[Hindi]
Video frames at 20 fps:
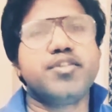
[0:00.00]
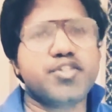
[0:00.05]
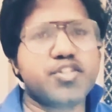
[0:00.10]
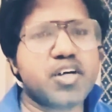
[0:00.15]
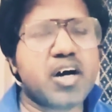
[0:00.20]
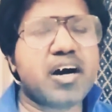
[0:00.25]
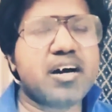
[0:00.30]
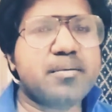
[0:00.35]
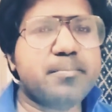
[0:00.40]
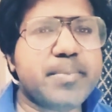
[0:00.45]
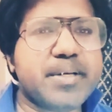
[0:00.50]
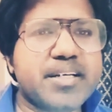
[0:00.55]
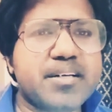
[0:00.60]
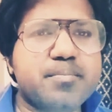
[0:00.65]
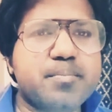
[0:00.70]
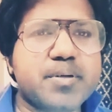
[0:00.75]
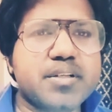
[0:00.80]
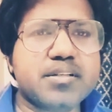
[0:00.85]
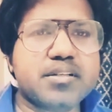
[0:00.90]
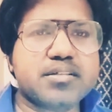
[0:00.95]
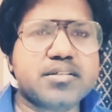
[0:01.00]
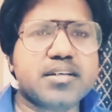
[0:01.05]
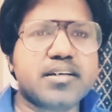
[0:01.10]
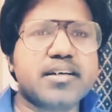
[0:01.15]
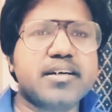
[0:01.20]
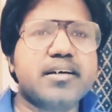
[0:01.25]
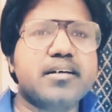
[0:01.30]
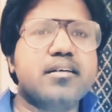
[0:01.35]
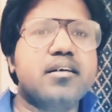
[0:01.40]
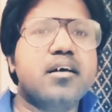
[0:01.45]
चार मिनट पंद्रह
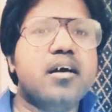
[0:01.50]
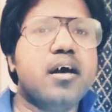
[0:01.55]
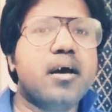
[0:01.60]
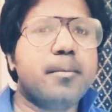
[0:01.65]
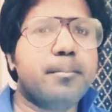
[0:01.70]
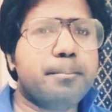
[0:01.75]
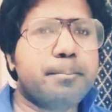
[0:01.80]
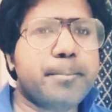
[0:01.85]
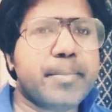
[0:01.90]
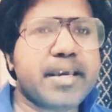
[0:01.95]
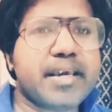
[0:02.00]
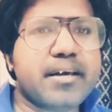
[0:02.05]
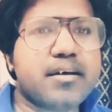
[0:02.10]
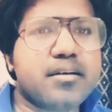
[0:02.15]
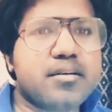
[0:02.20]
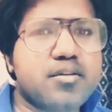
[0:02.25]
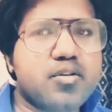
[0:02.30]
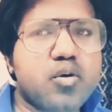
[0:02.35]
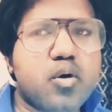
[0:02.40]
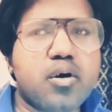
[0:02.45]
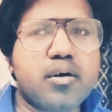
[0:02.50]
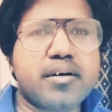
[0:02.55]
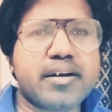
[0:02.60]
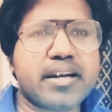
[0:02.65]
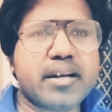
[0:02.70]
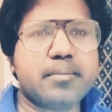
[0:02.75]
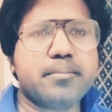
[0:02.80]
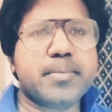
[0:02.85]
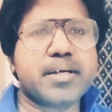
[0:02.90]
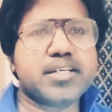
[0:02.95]
सेकेंड में
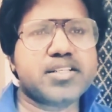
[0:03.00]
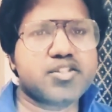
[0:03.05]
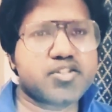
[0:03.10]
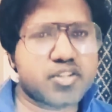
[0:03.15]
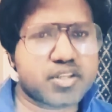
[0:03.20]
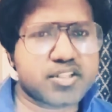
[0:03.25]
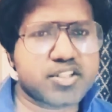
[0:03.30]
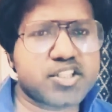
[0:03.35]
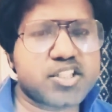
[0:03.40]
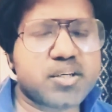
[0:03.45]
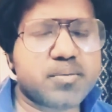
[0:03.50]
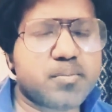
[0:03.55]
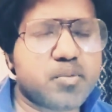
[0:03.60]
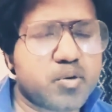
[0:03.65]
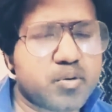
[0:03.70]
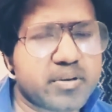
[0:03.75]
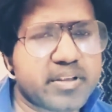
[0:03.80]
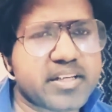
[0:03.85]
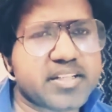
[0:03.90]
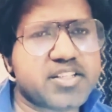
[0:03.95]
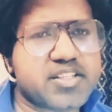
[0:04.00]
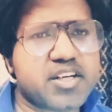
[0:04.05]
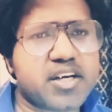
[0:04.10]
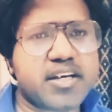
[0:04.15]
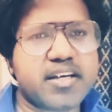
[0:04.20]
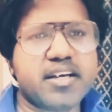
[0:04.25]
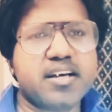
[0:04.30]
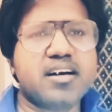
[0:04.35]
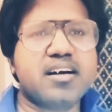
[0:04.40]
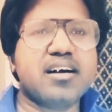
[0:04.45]
दौड़ने में सक्षम होना
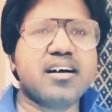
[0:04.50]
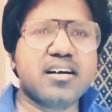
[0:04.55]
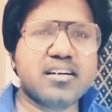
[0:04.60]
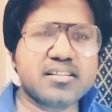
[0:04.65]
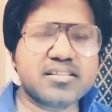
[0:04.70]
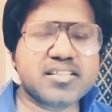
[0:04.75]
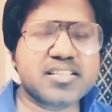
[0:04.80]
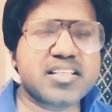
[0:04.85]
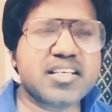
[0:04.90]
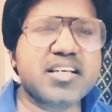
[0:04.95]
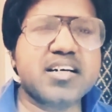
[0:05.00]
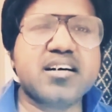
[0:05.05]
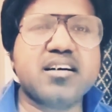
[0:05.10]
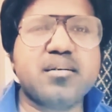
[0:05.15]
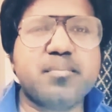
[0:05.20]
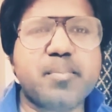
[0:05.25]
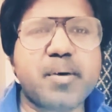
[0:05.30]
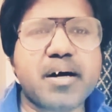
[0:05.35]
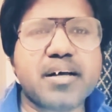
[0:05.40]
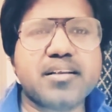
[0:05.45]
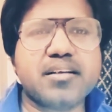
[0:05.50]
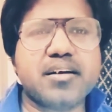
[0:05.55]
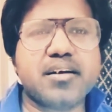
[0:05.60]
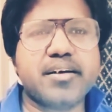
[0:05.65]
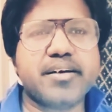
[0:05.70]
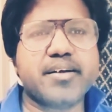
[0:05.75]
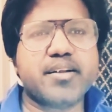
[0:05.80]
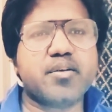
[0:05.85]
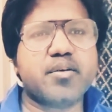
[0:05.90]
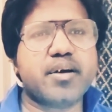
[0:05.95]
चाहिए गर्ल्स की अगर बात
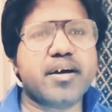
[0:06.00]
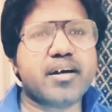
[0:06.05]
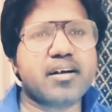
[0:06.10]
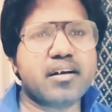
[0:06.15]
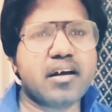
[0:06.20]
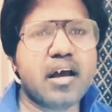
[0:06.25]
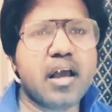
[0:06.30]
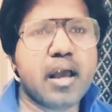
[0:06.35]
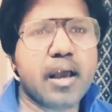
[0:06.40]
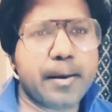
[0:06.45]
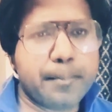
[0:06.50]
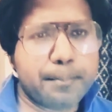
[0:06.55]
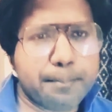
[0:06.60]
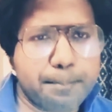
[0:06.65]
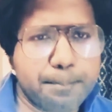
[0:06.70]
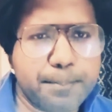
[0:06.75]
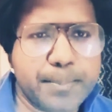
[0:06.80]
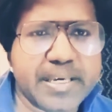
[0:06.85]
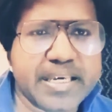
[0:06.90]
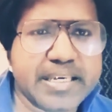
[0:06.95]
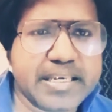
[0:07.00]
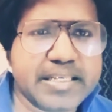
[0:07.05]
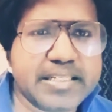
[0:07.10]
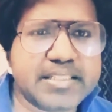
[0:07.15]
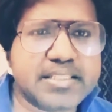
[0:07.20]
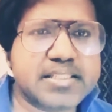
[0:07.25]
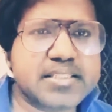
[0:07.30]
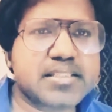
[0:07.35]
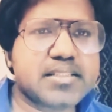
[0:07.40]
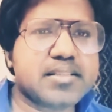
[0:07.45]
करें तो यार
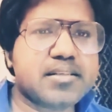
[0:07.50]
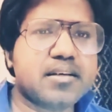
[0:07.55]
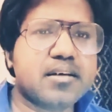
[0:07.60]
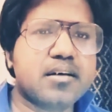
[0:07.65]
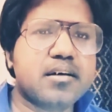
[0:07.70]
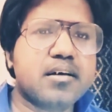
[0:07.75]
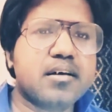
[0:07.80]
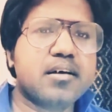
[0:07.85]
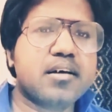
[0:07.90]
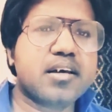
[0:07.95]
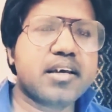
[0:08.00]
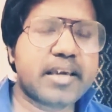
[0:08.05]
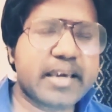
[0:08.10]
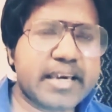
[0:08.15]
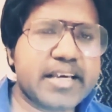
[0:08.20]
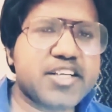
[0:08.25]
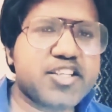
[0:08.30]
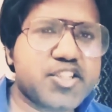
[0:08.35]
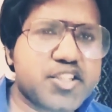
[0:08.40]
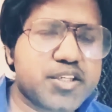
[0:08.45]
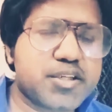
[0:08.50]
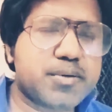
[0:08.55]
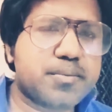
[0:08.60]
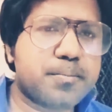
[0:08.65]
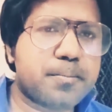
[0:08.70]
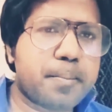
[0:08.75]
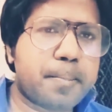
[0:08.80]
20 के जी